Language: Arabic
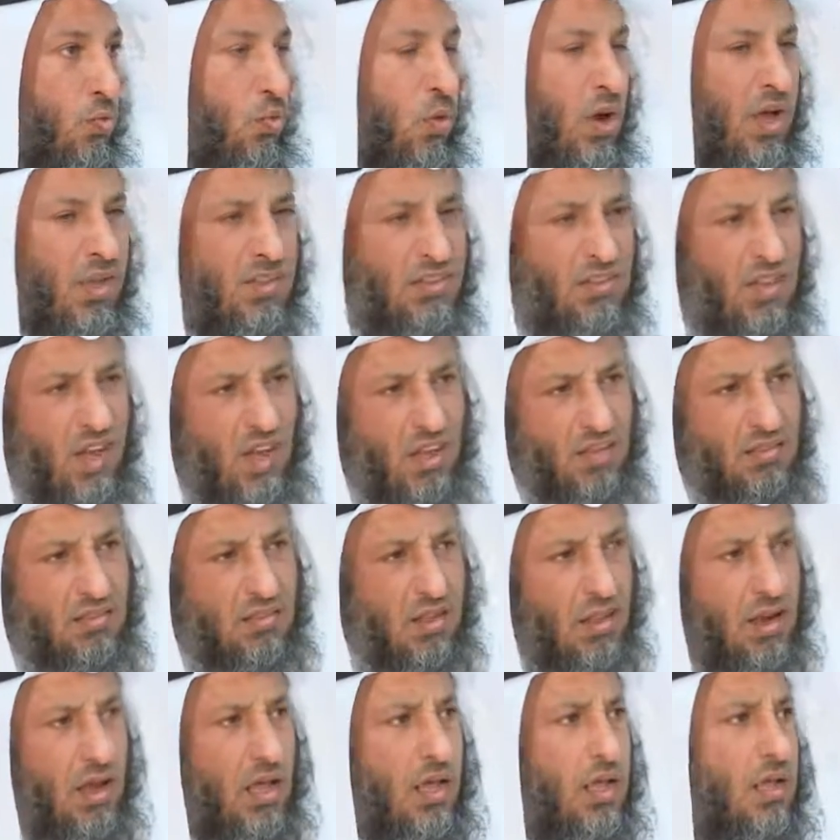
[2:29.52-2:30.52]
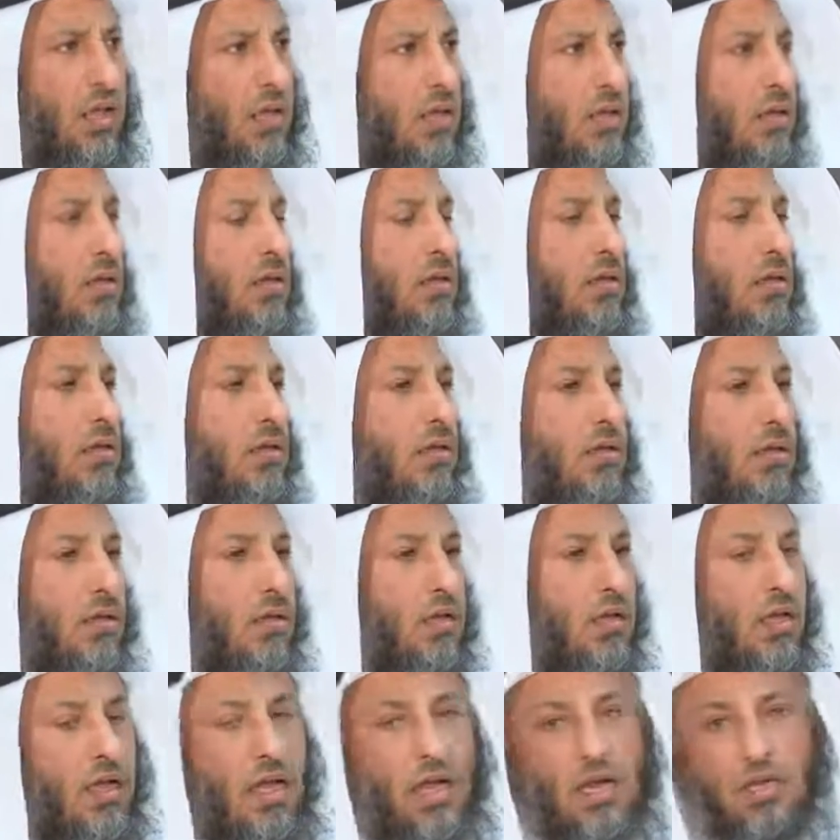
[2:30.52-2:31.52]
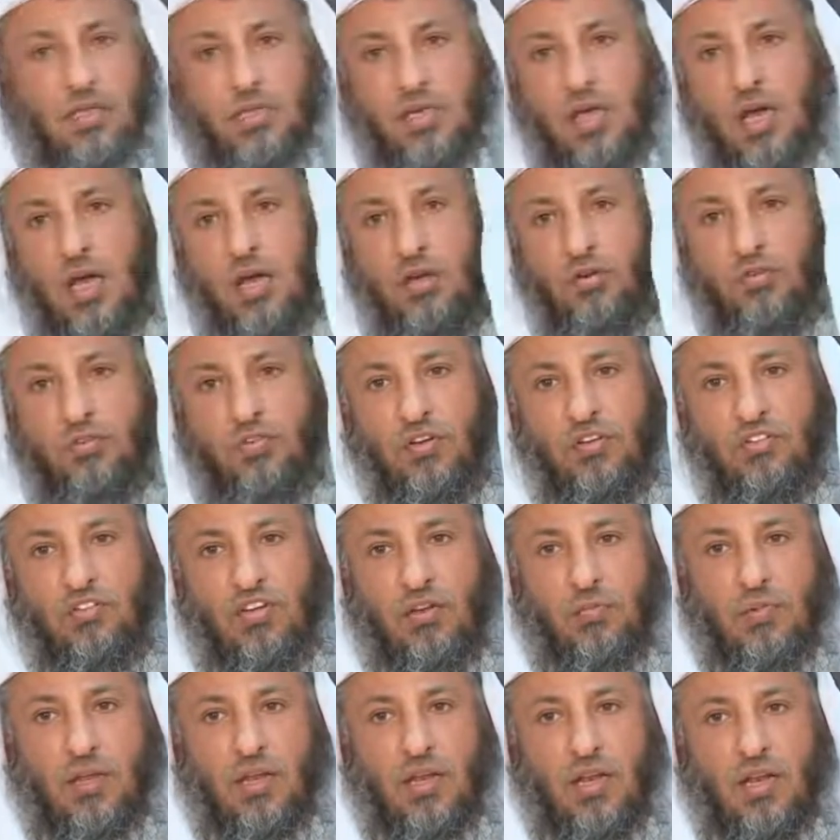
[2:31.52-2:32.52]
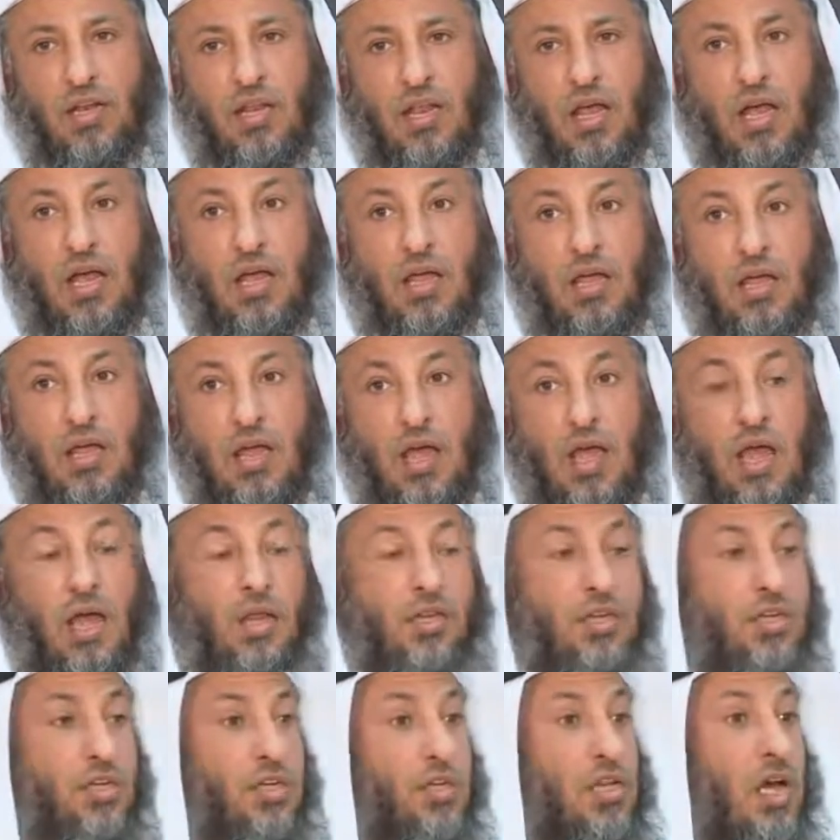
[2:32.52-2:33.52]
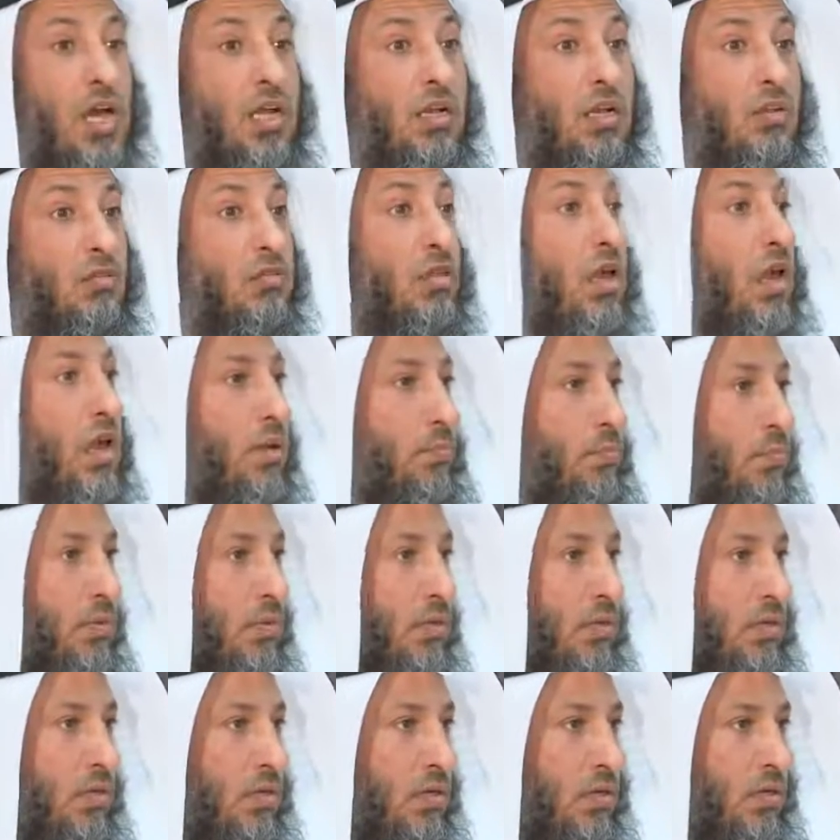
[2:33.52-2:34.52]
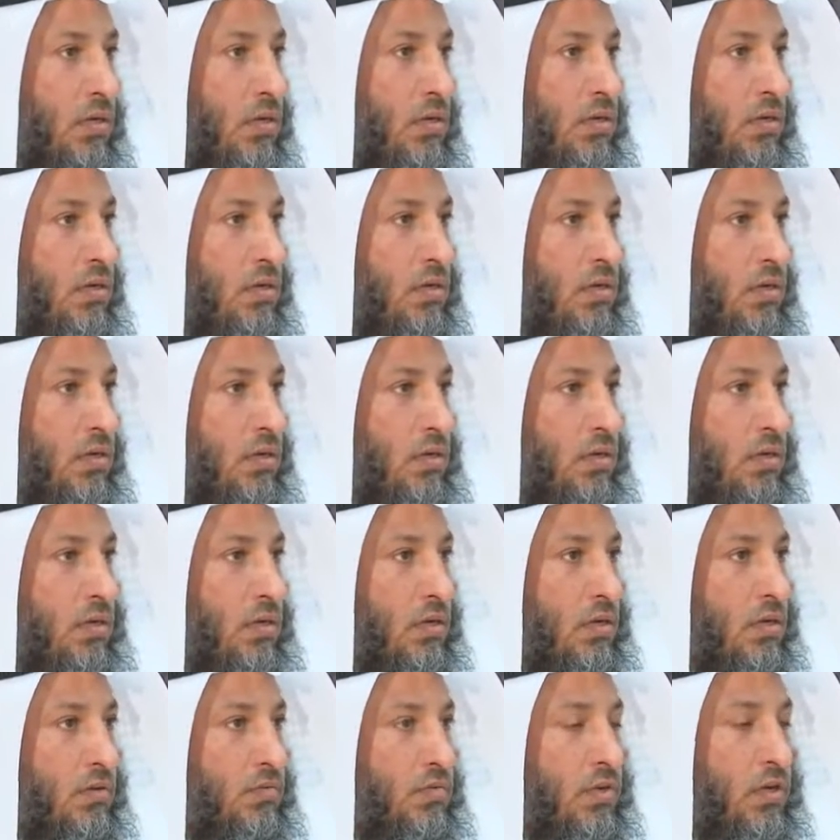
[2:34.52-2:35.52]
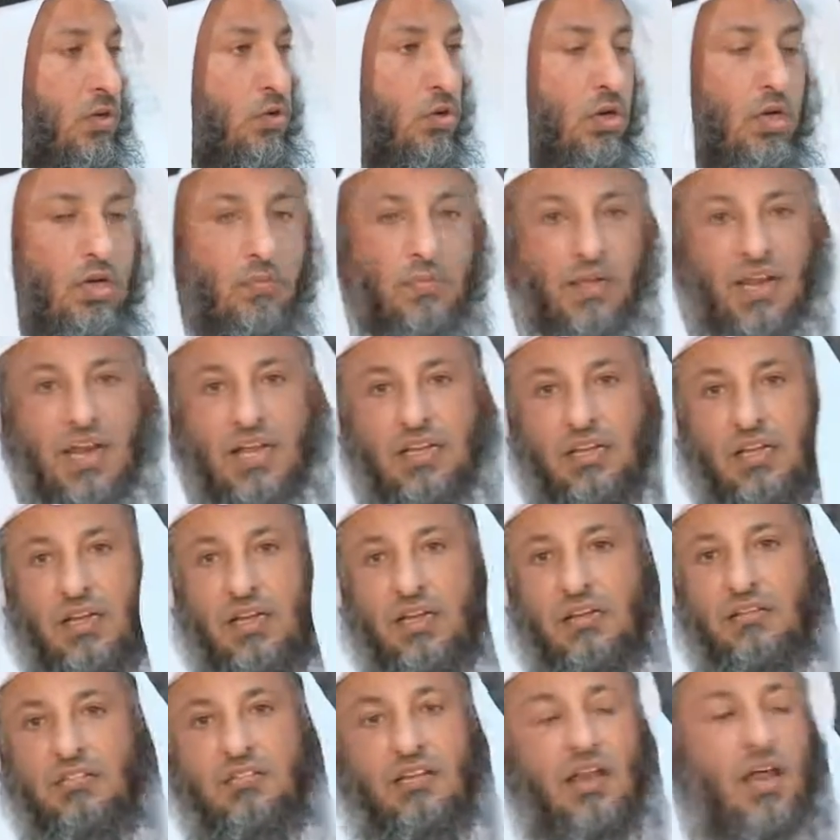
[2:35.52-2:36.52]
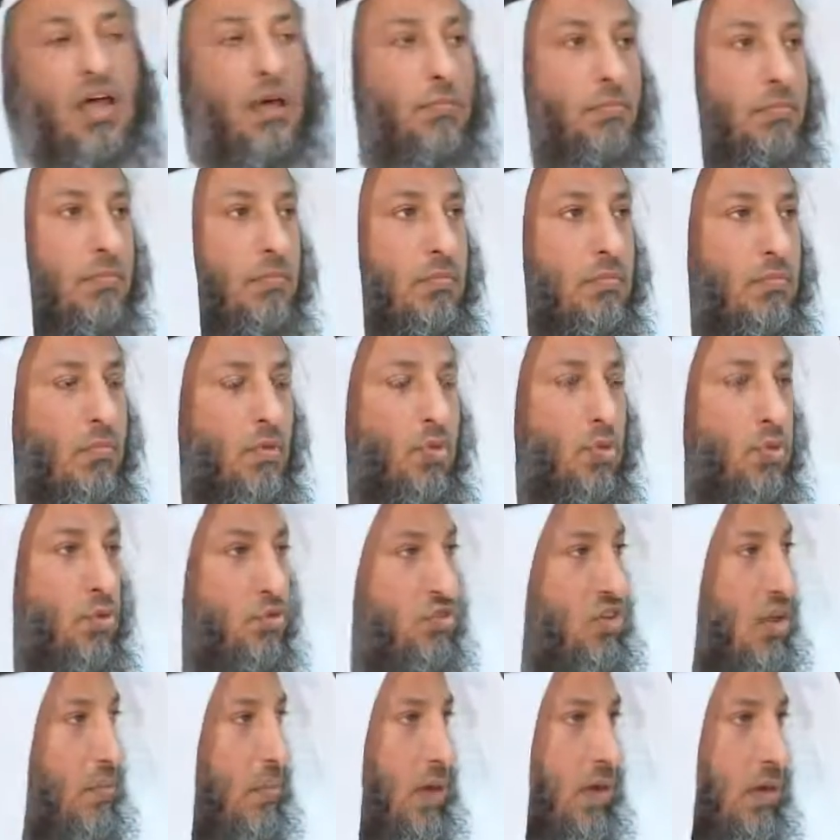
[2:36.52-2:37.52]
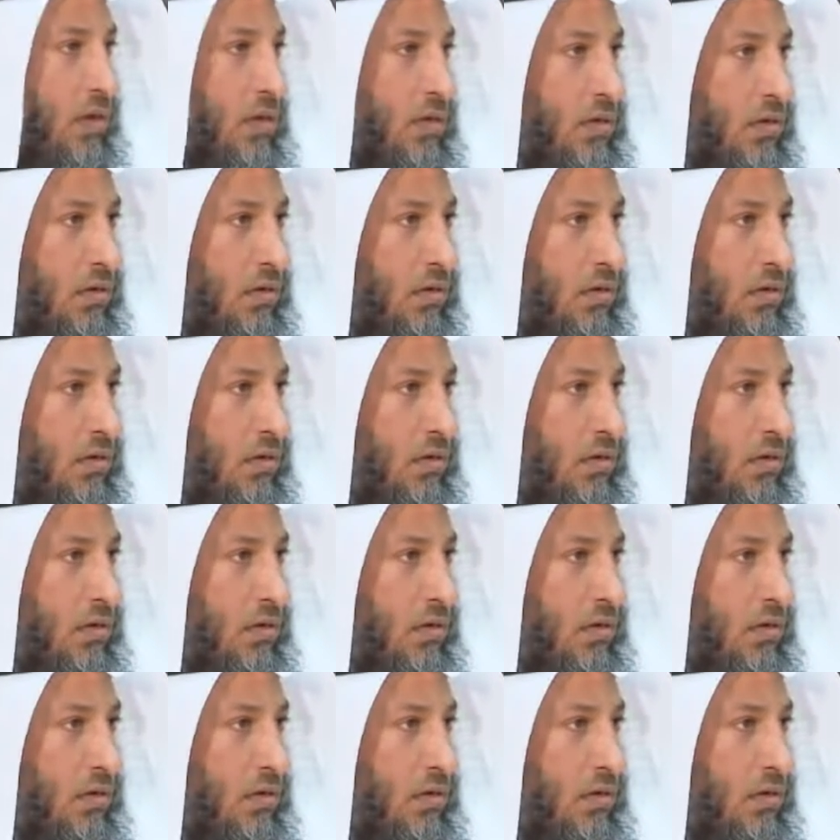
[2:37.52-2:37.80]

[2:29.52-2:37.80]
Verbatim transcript: وقد تعطل الجهاد في سبيل الله اعني جهاد الطلب في كل بلاد الاسلام منذ زمن